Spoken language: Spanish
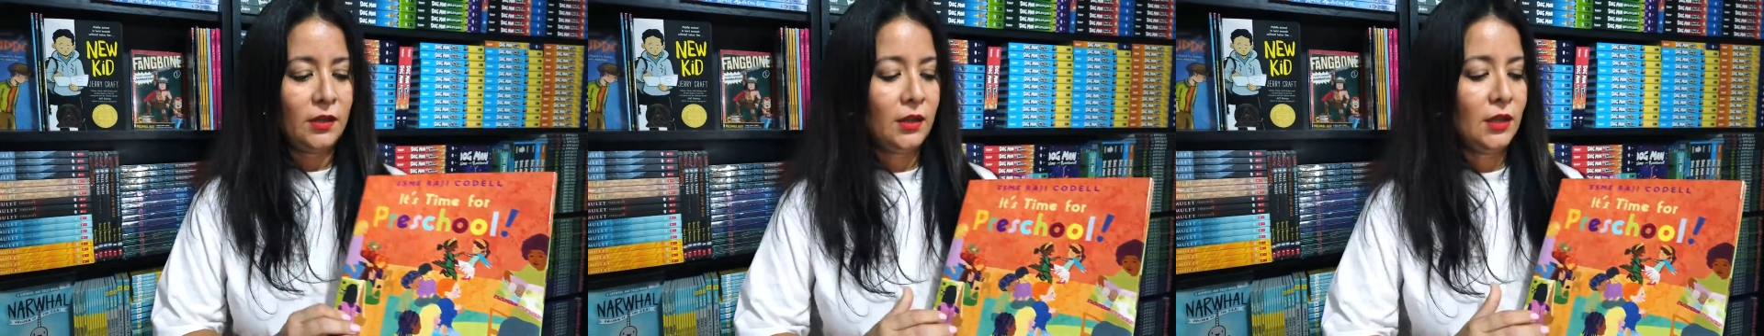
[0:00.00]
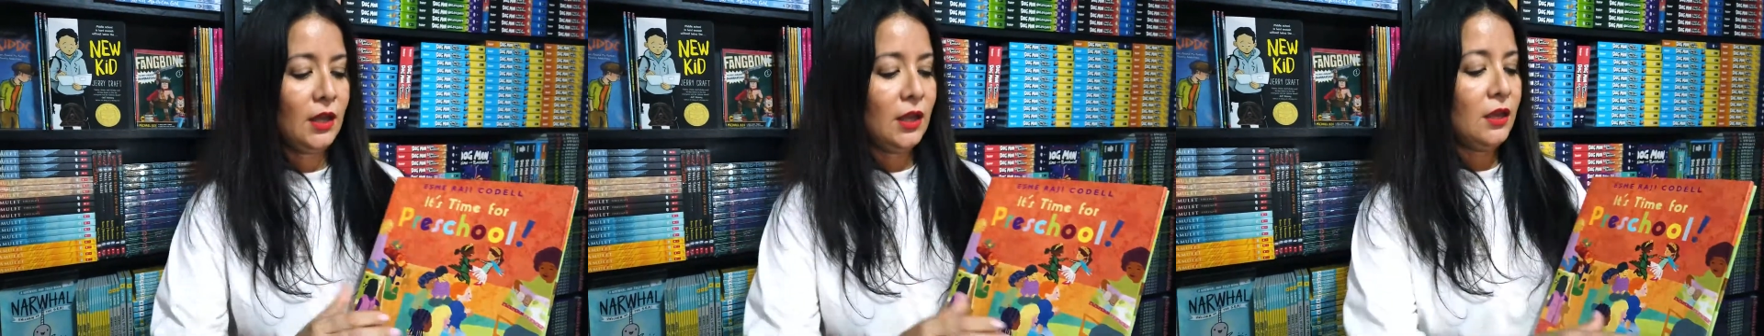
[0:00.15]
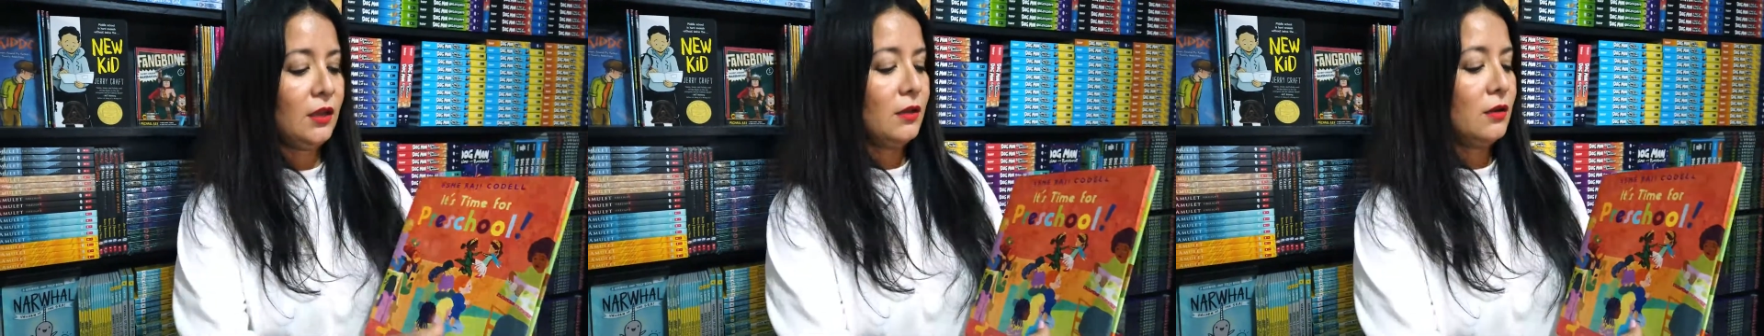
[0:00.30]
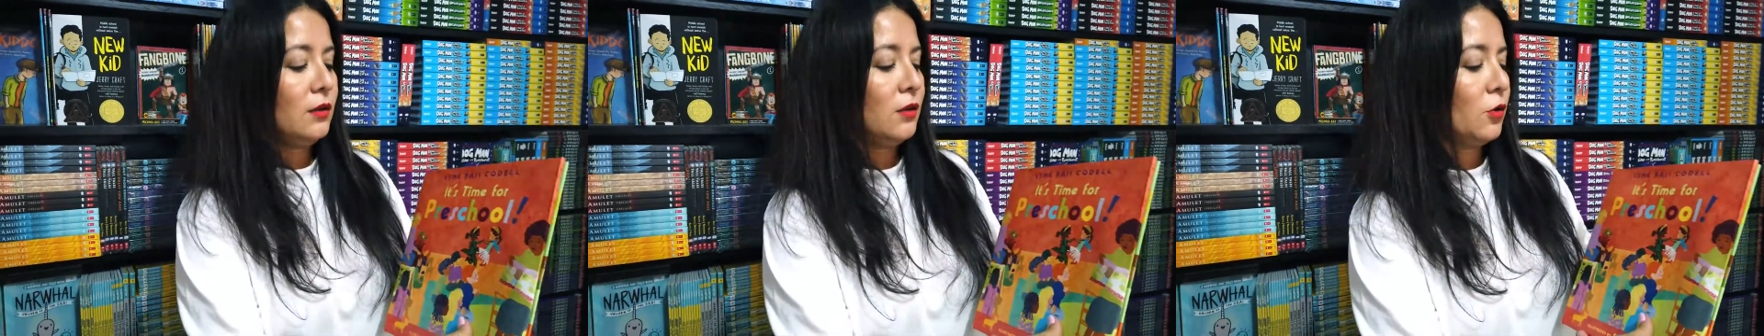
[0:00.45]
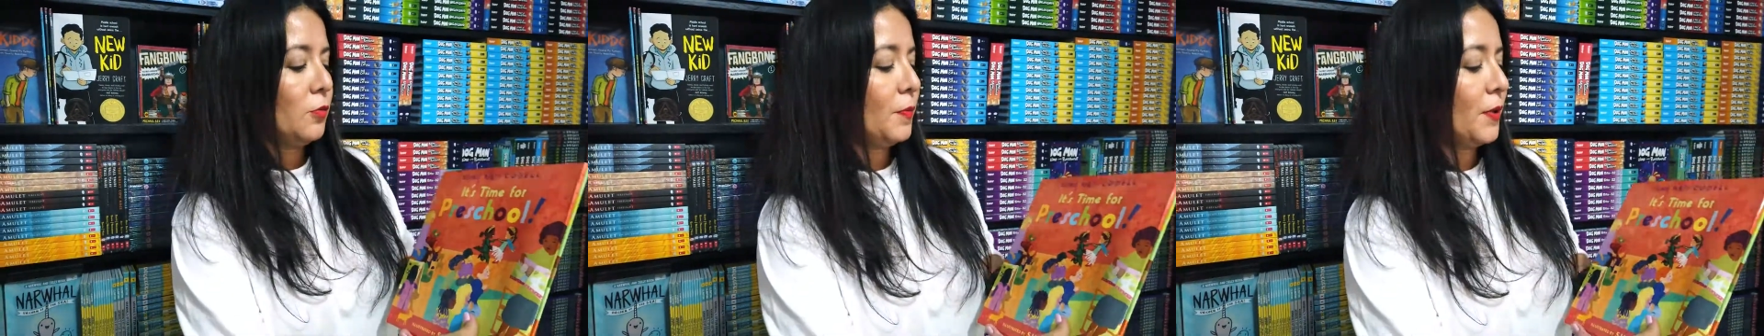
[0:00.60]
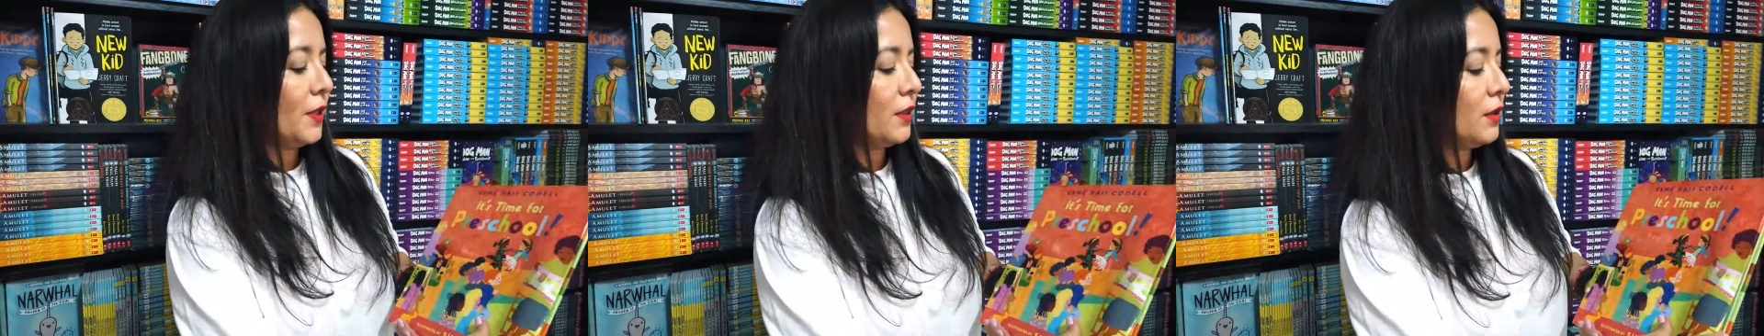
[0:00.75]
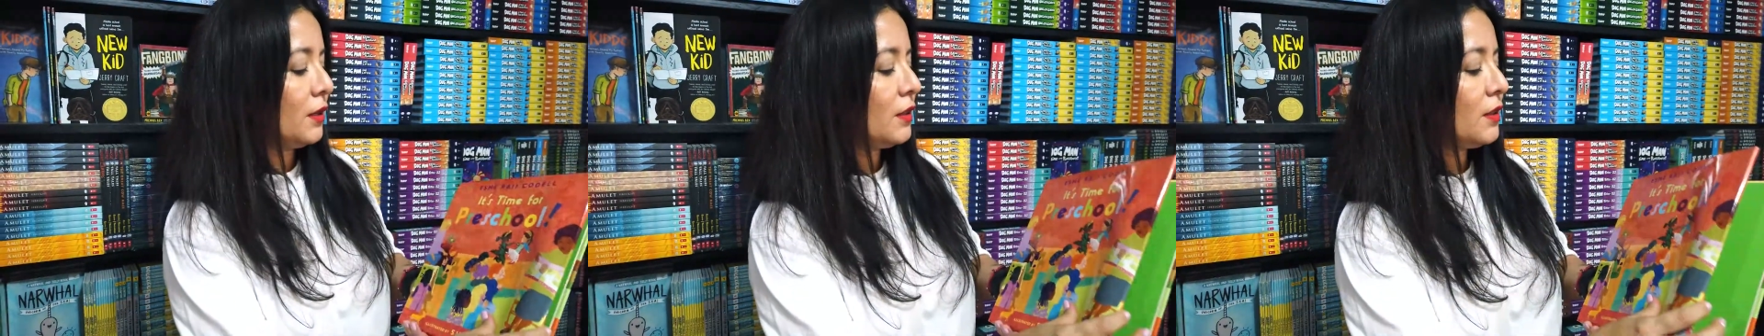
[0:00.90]
Y lo
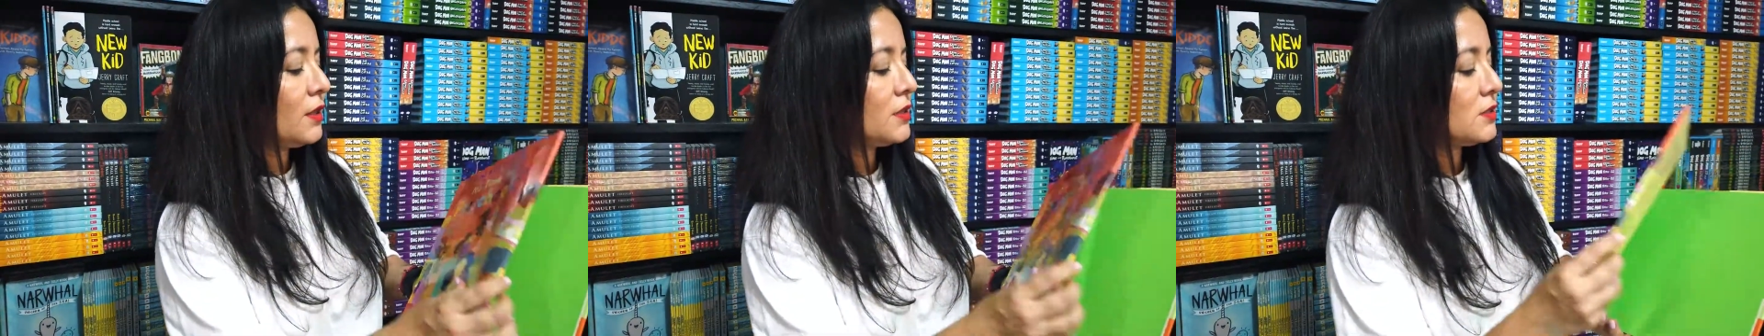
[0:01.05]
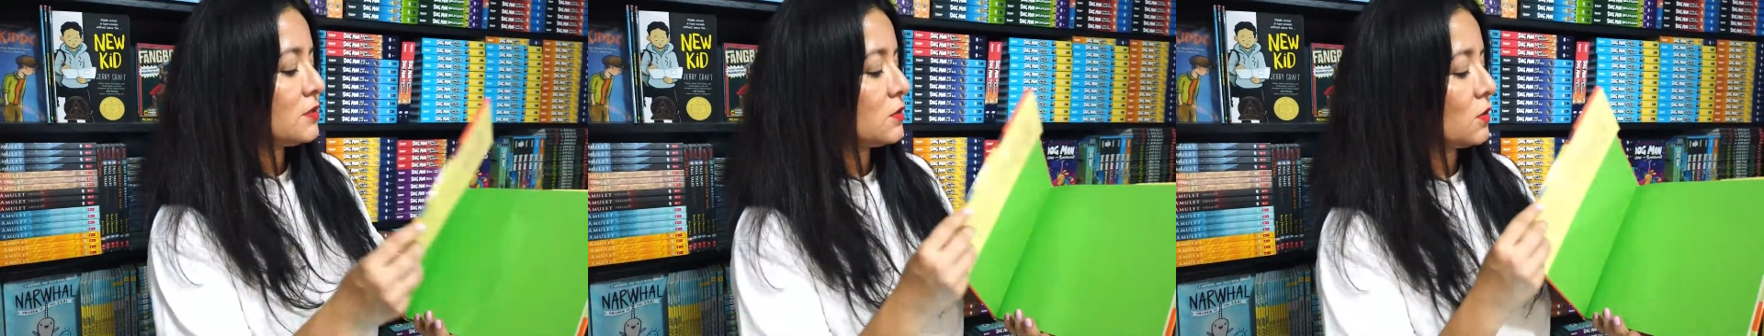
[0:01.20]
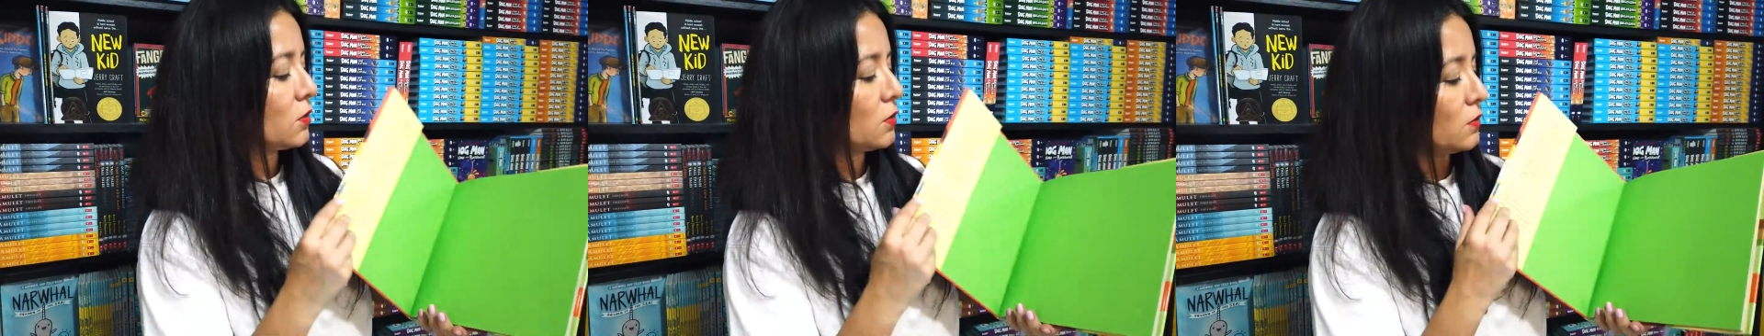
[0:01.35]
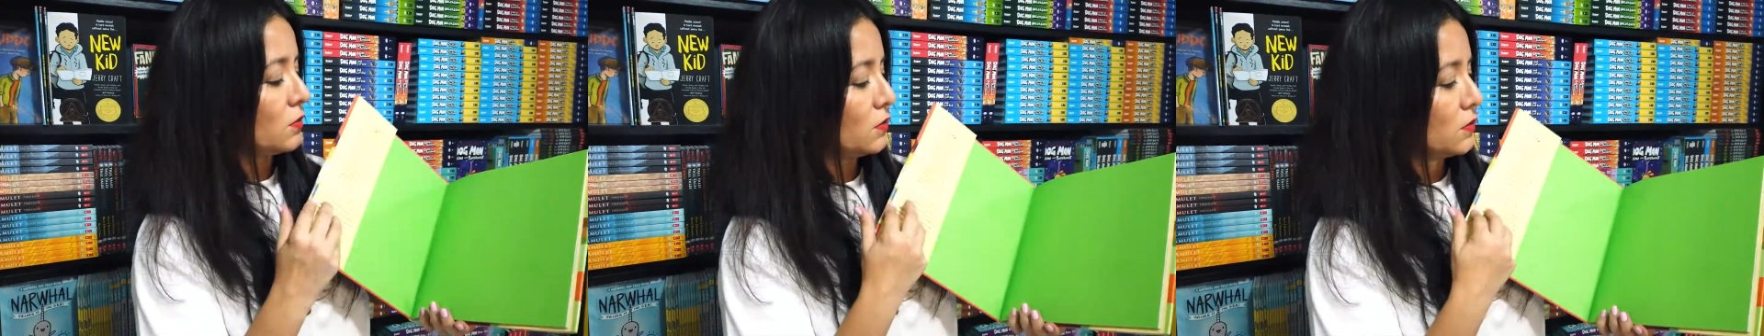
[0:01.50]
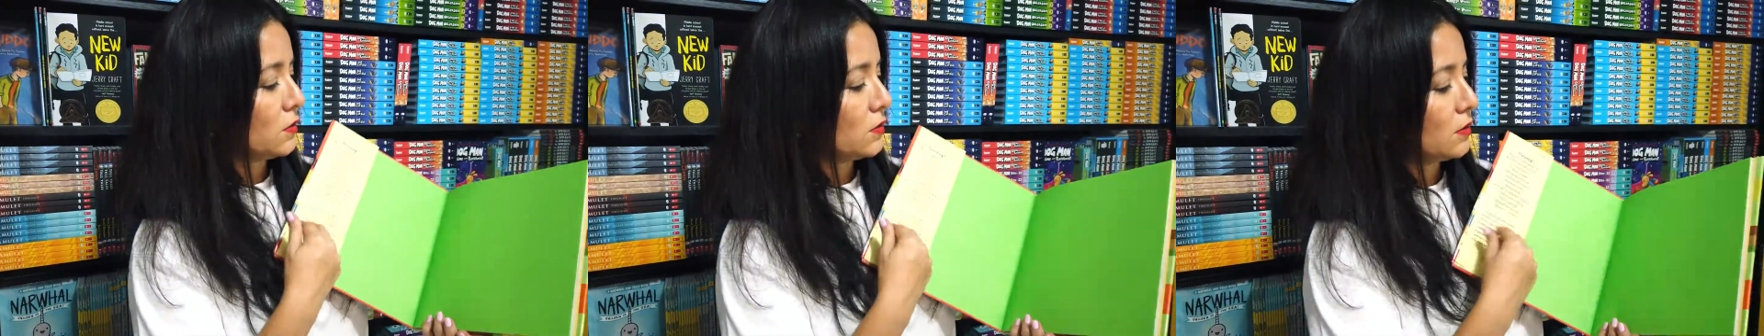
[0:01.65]
padre de esto